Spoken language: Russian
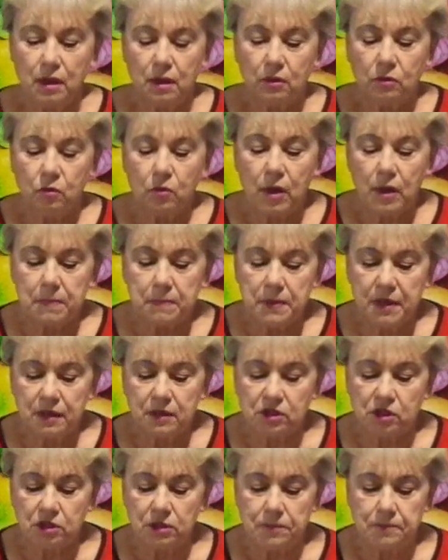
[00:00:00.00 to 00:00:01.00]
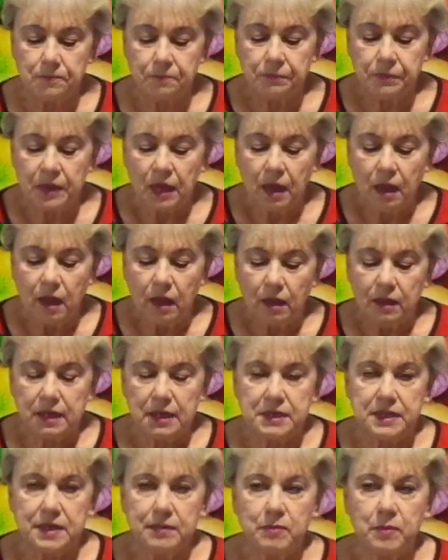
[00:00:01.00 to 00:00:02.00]
Но опять же,
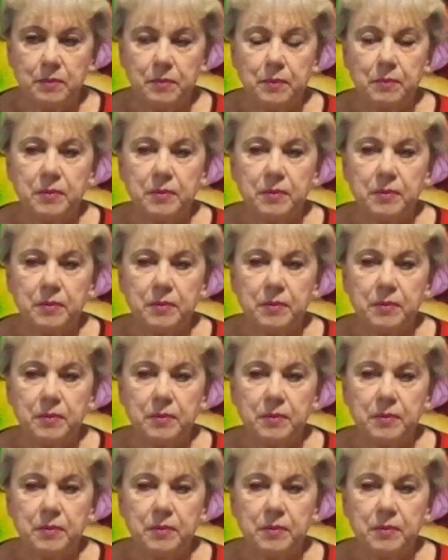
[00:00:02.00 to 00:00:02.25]
если мы при